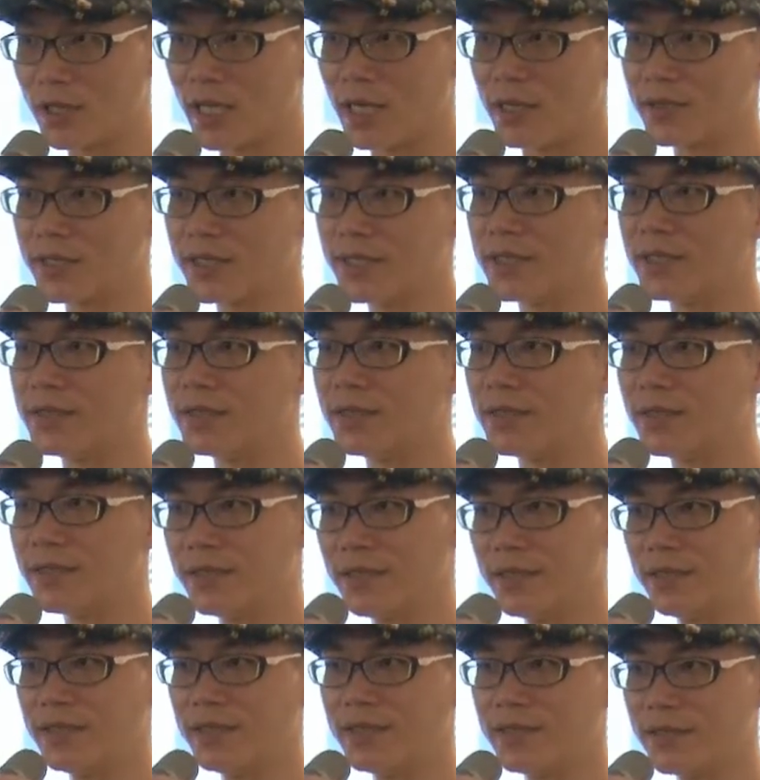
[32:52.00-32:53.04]
劳死，
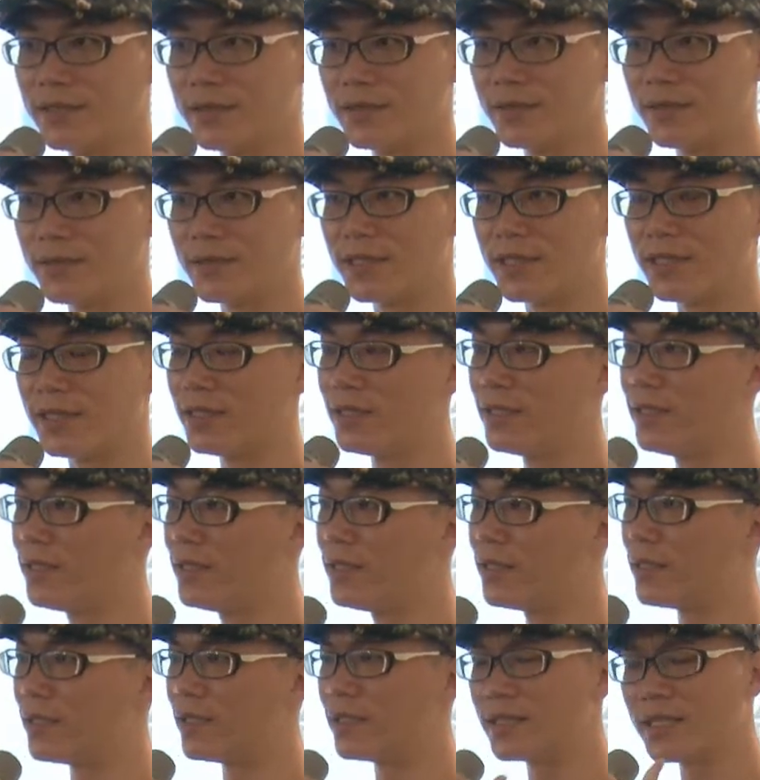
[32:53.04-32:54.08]
对不对？
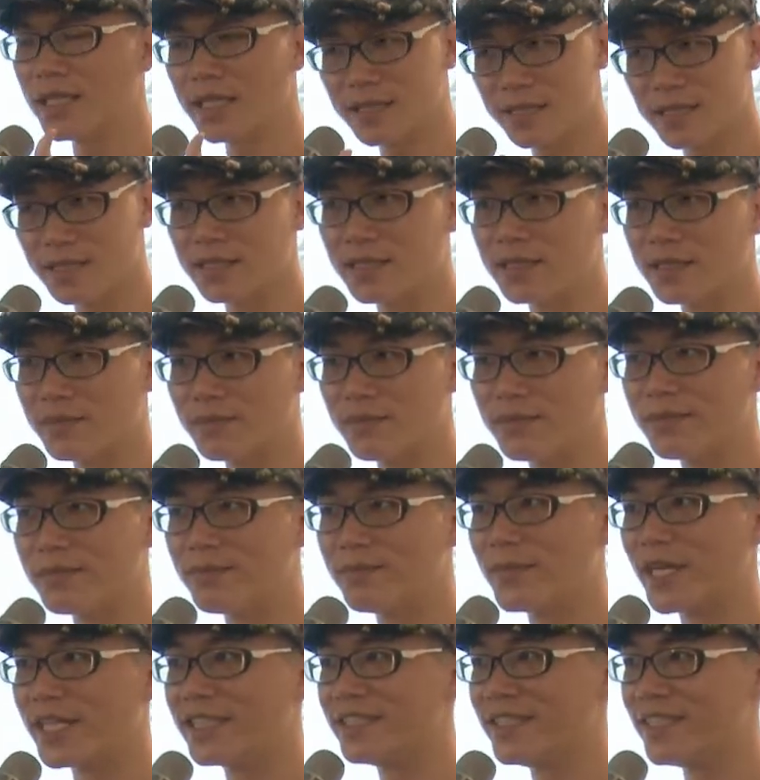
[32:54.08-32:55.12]
现在其实
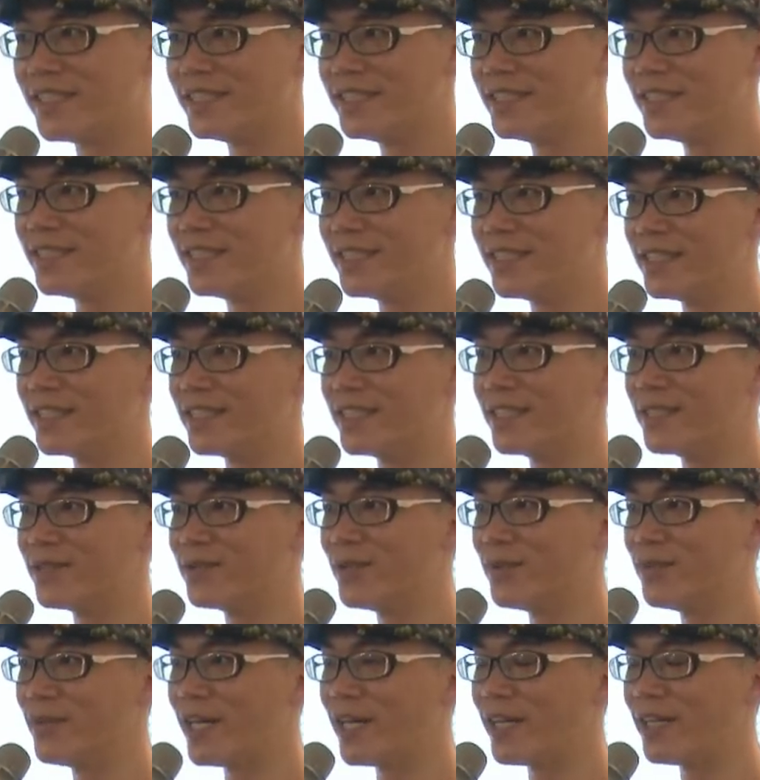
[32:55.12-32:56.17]
蛮接近的，
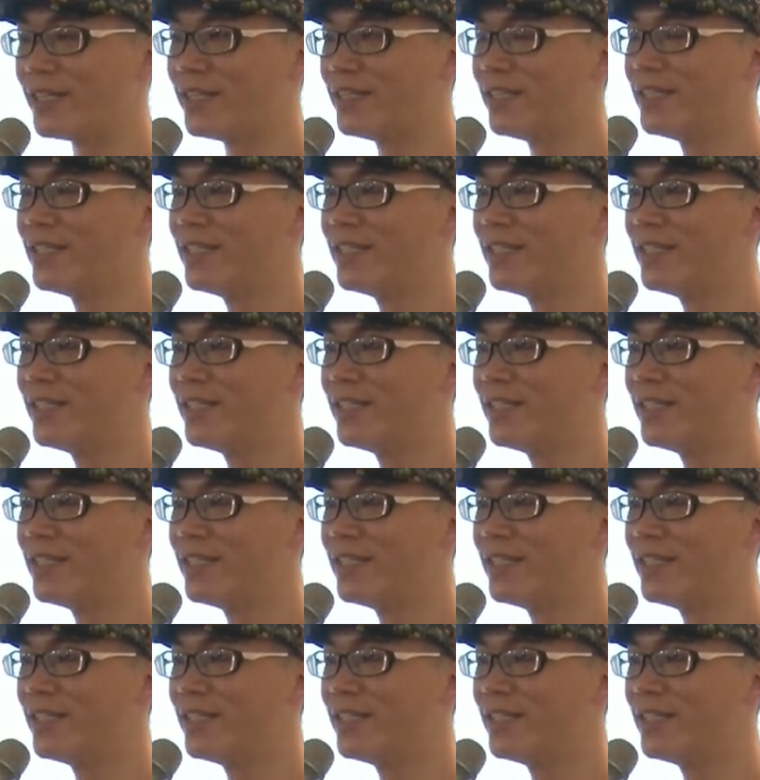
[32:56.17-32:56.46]
对吧？